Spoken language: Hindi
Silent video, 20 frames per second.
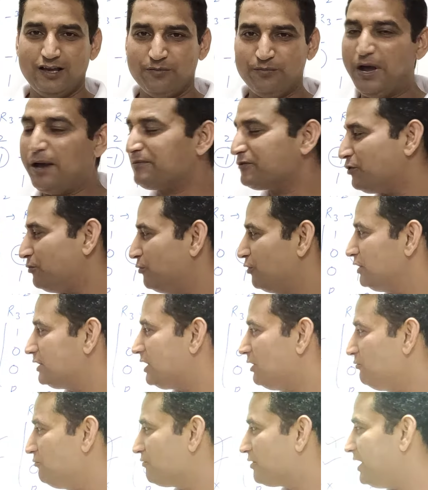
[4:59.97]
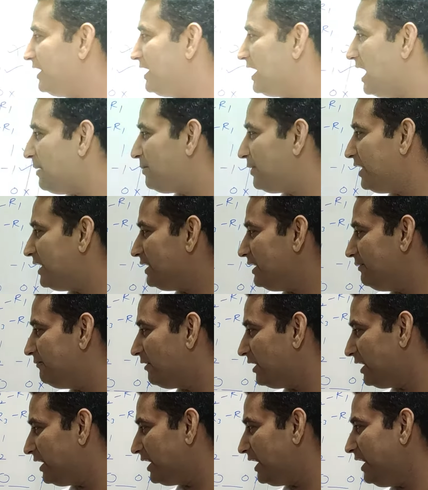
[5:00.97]
मैं आपको बोलता हूँ कि यहाँ पे यदि
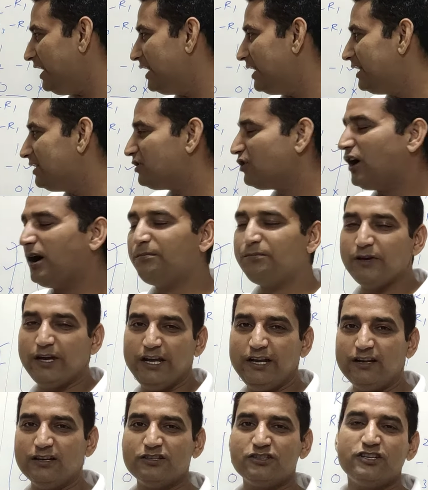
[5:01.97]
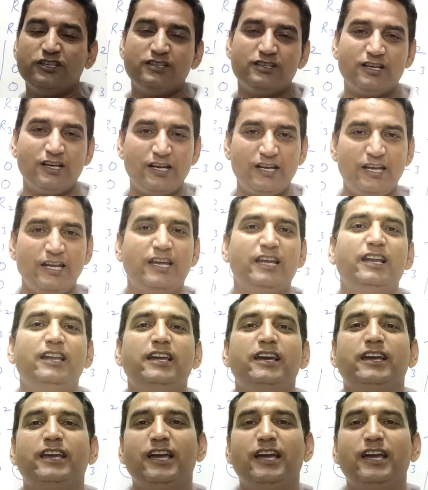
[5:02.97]
वन नहीं है तो आप इंटरचेंज करने के लिए